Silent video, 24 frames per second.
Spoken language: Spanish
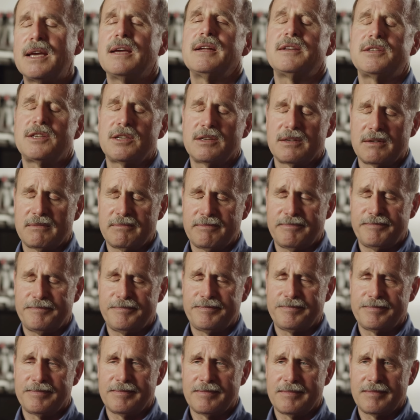se trata
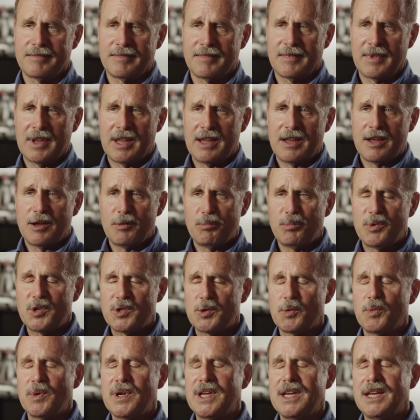de
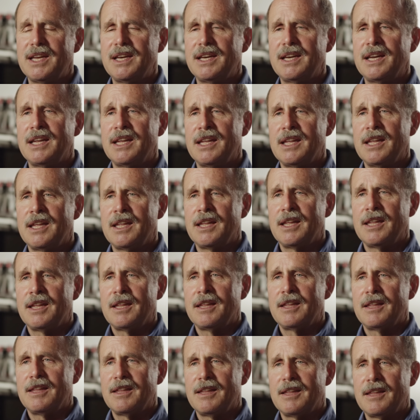la línea que
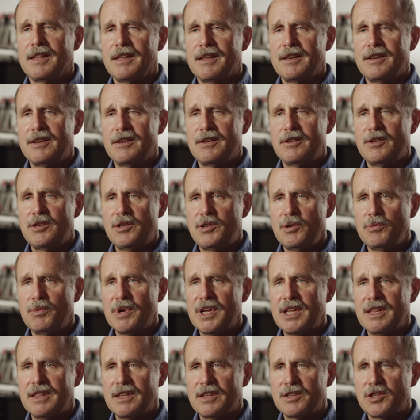existe
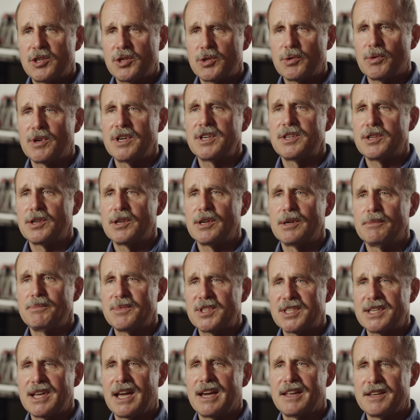entre la satisfacción de
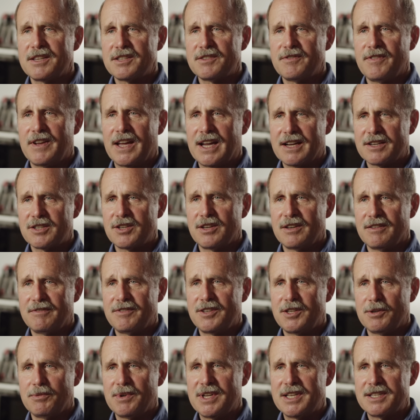hacer algo a corto
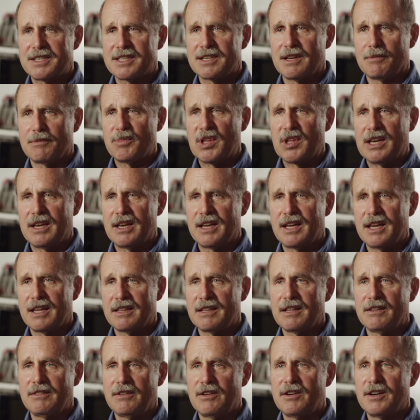plazo y el
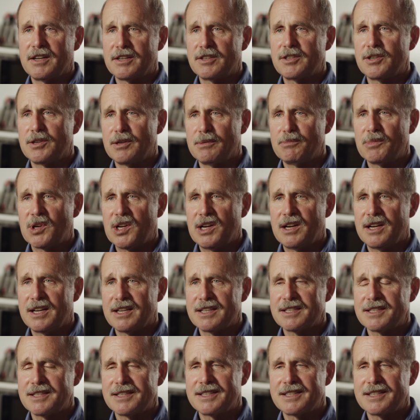coste a largo plazo.